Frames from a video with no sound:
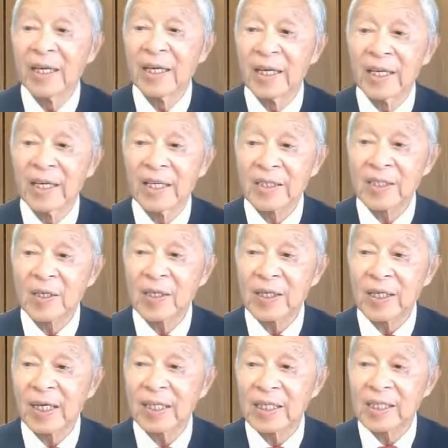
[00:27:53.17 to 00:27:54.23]
えー、それ
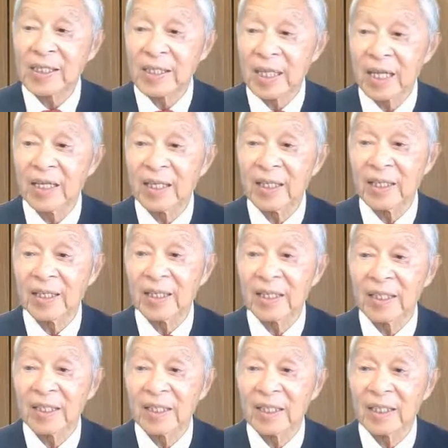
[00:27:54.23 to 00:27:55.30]
からですね、
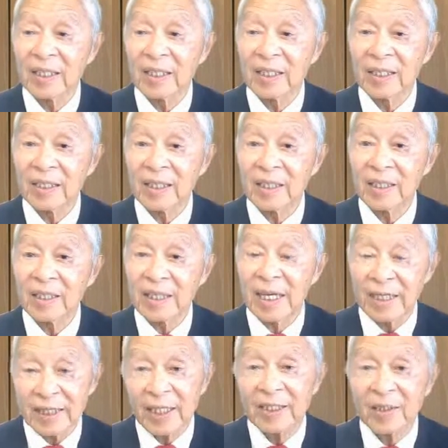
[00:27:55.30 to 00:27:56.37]
えー、
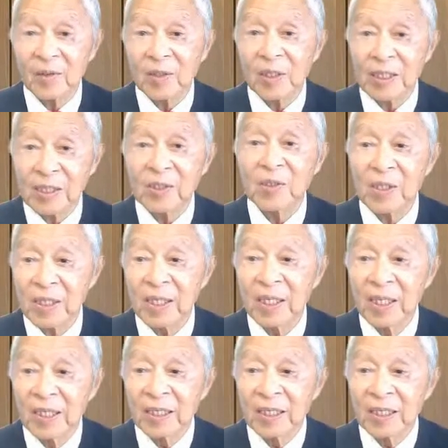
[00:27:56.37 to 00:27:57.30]
階段の手すり